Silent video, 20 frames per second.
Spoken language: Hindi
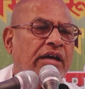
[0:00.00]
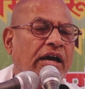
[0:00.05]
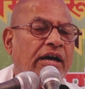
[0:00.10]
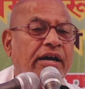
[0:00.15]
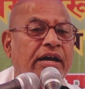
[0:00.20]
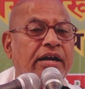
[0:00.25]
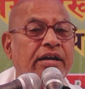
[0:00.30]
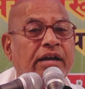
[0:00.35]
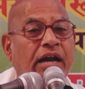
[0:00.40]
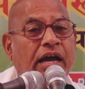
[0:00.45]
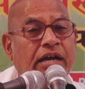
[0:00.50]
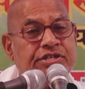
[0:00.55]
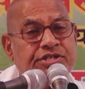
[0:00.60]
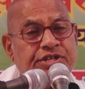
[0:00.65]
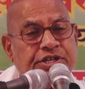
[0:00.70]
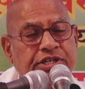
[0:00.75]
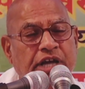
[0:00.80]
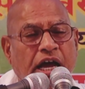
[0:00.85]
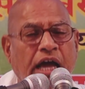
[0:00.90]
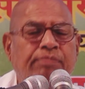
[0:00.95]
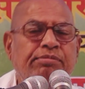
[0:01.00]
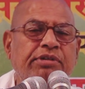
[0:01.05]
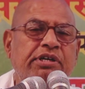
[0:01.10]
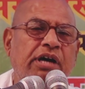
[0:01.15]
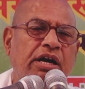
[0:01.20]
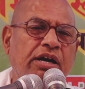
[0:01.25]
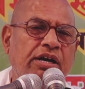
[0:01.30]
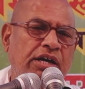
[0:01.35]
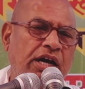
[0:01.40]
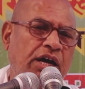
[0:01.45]
अगर राष्ट्रजाम
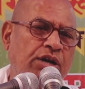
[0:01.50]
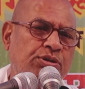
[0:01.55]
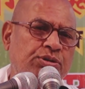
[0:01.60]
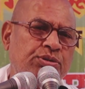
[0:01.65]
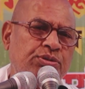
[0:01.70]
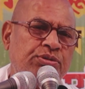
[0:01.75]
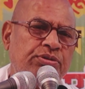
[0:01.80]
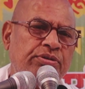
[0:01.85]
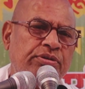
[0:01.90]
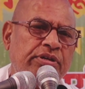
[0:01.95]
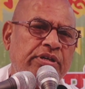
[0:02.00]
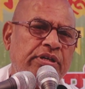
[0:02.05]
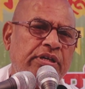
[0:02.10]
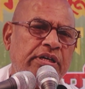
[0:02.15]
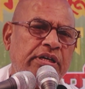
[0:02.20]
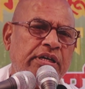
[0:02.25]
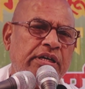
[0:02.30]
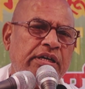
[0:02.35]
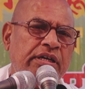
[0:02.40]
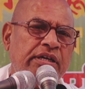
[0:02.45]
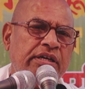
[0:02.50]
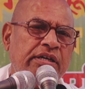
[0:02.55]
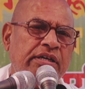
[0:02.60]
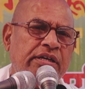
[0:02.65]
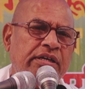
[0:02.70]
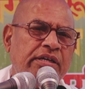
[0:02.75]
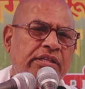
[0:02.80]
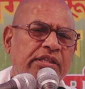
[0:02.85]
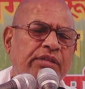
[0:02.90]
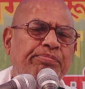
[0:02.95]
करना हो
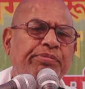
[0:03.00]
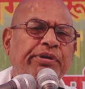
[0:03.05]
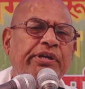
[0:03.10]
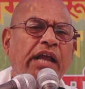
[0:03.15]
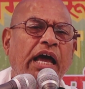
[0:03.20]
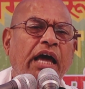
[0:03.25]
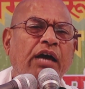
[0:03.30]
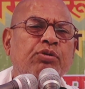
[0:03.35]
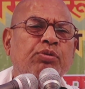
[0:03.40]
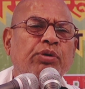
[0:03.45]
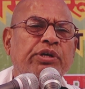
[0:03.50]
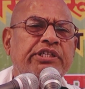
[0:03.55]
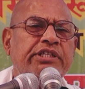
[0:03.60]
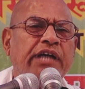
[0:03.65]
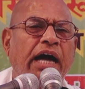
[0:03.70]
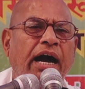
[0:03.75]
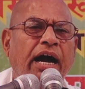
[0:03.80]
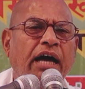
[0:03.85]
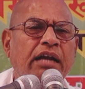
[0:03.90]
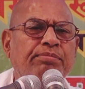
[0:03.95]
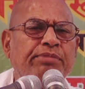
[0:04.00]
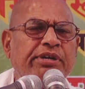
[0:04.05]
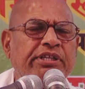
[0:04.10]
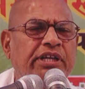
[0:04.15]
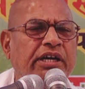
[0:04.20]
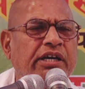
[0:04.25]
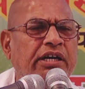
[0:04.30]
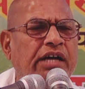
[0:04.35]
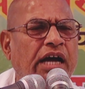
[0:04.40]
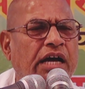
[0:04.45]
तो बिना कोई झाल
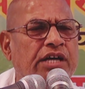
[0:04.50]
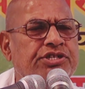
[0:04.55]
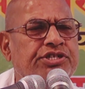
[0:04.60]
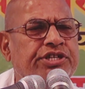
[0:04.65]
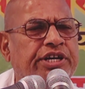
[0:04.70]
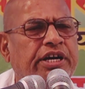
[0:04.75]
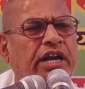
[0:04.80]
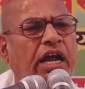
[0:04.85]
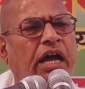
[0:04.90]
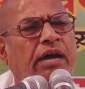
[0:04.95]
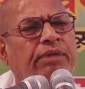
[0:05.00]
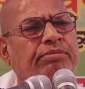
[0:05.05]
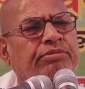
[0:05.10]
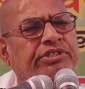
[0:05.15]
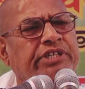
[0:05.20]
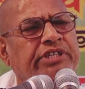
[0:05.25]
मृदंग का श्री राम